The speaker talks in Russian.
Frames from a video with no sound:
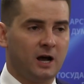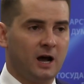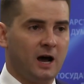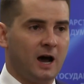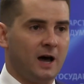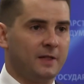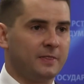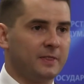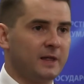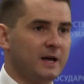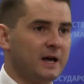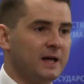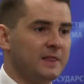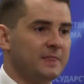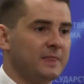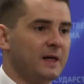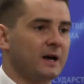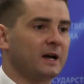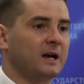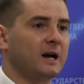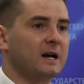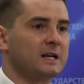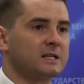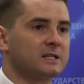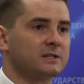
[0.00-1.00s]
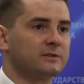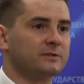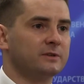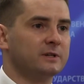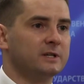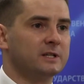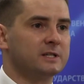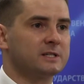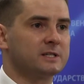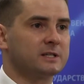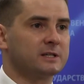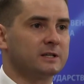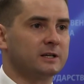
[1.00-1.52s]
она
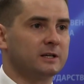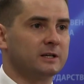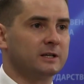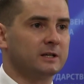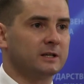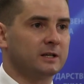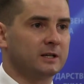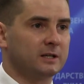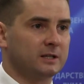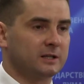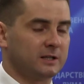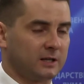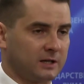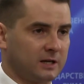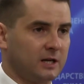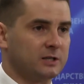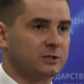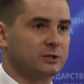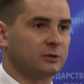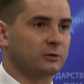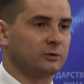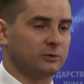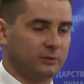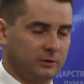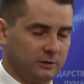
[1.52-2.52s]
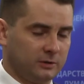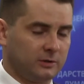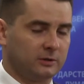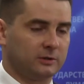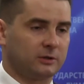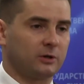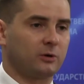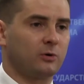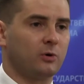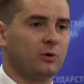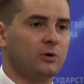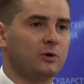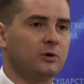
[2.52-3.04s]
наказывается, э,
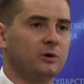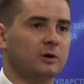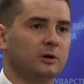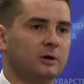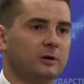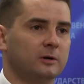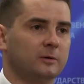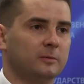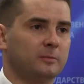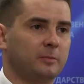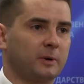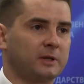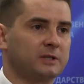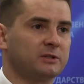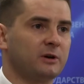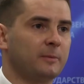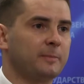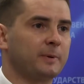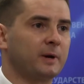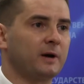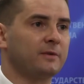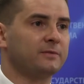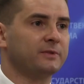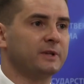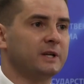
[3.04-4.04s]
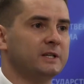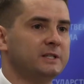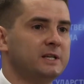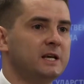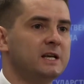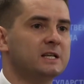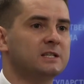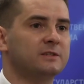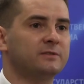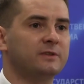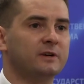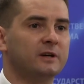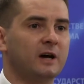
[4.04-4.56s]
такое противоправное
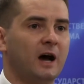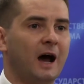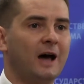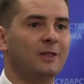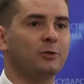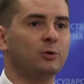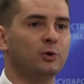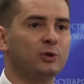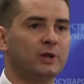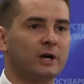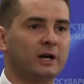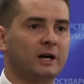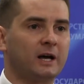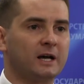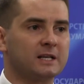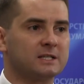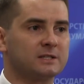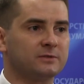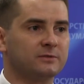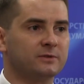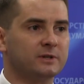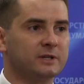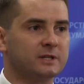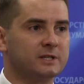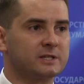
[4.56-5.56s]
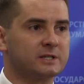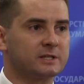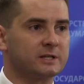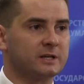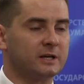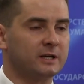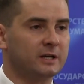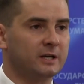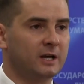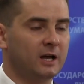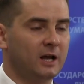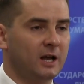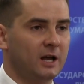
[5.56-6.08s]
действие, оно
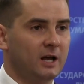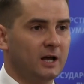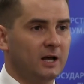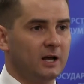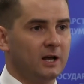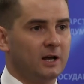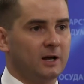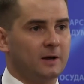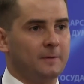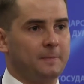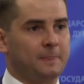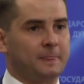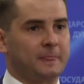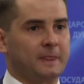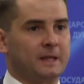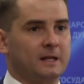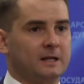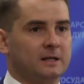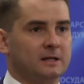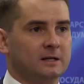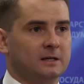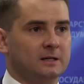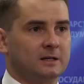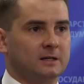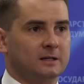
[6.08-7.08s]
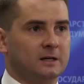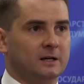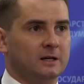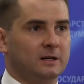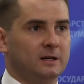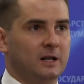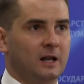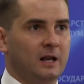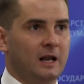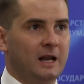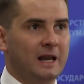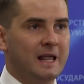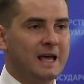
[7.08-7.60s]
наказывается – Э,
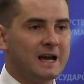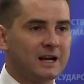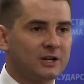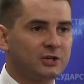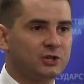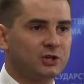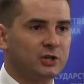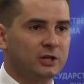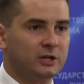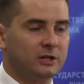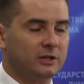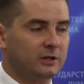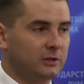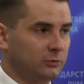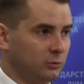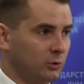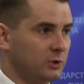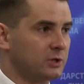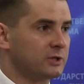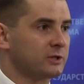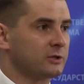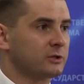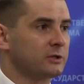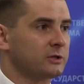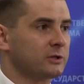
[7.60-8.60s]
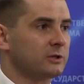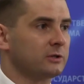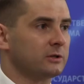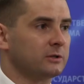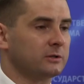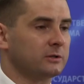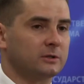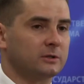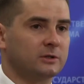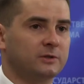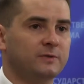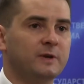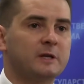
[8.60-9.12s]
легче, то есть
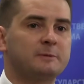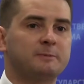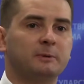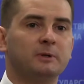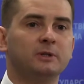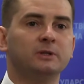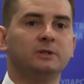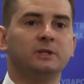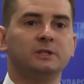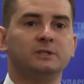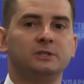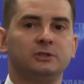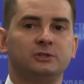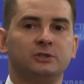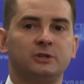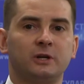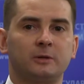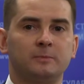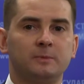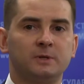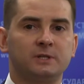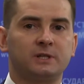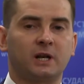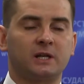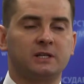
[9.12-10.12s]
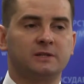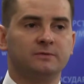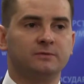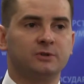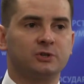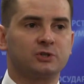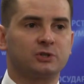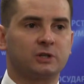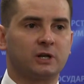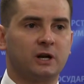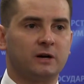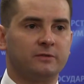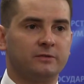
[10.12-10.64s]
2500 э, административный
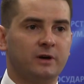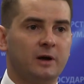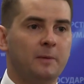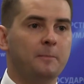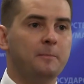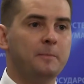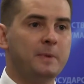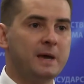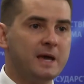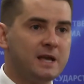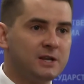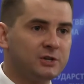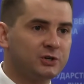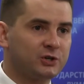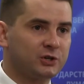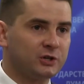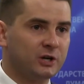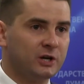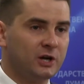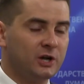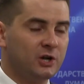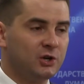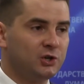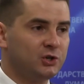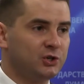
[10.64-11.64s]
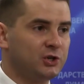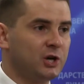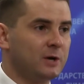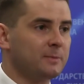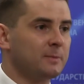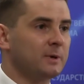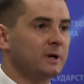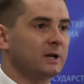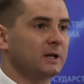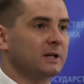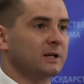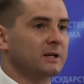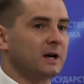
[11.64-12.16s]
штраф, меньше, чем
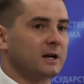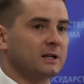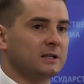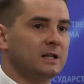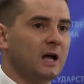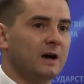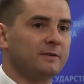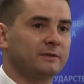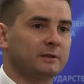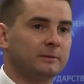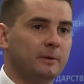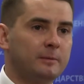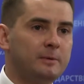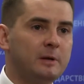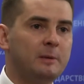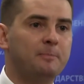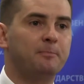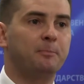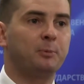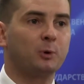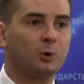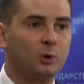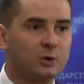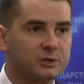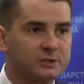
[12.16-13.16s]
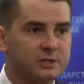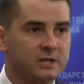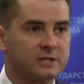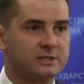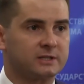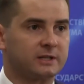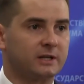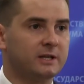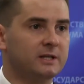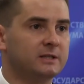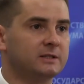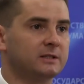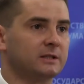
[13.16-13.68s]
когда автомобиль просто
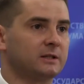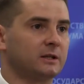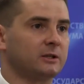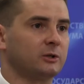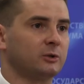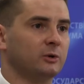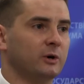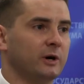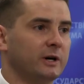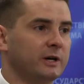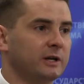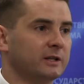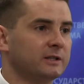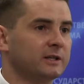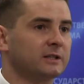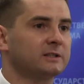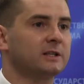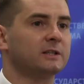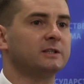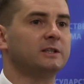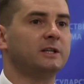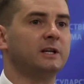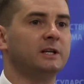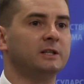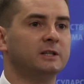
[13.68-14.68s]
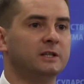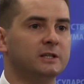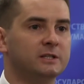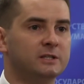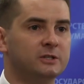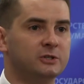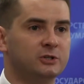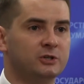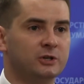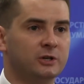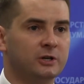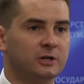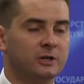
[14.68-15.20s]
стоит на тротуаре, тогда
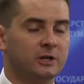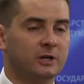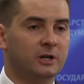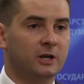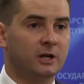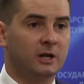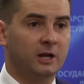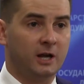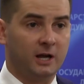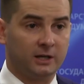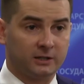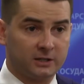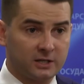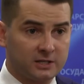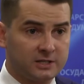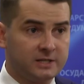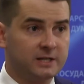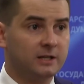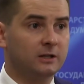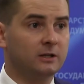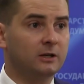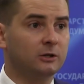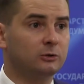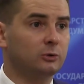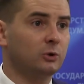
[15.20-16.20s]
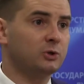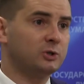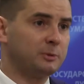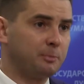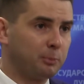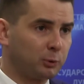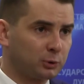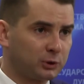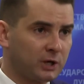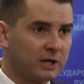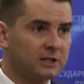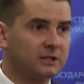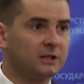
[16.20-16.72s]
3000. И это сделали кто?
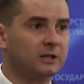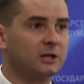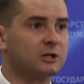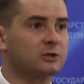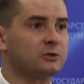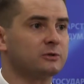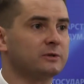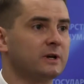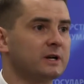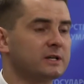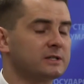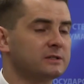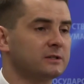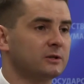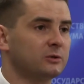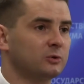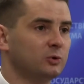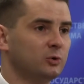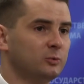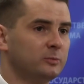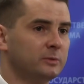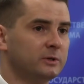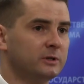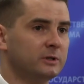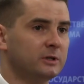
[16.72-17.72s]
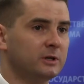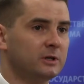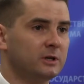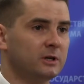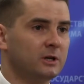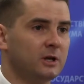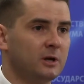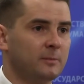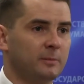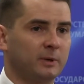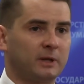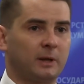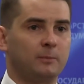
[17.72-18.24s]
Депутаты Государственной Думы,
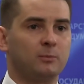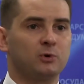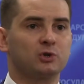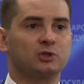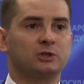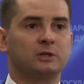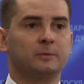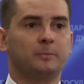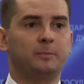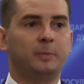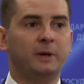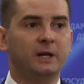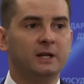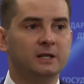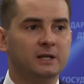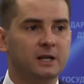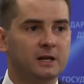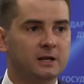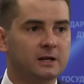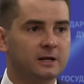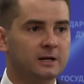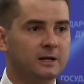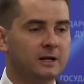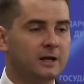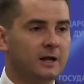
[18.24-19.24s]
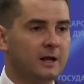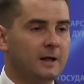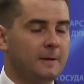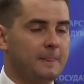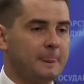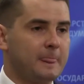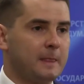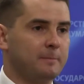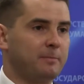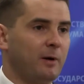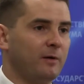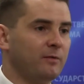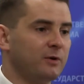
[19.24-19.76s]
потому что приняли
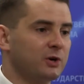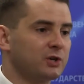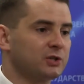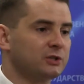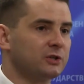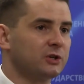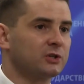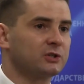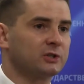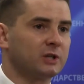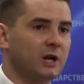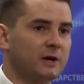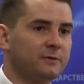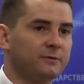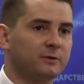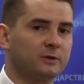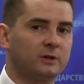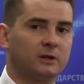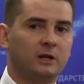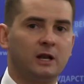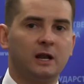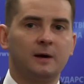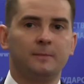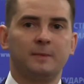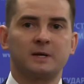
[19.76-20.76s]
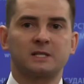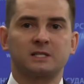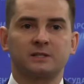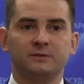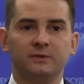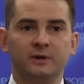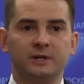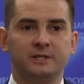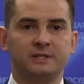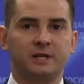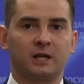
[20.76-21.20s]
повышенные штрафы для Москвы и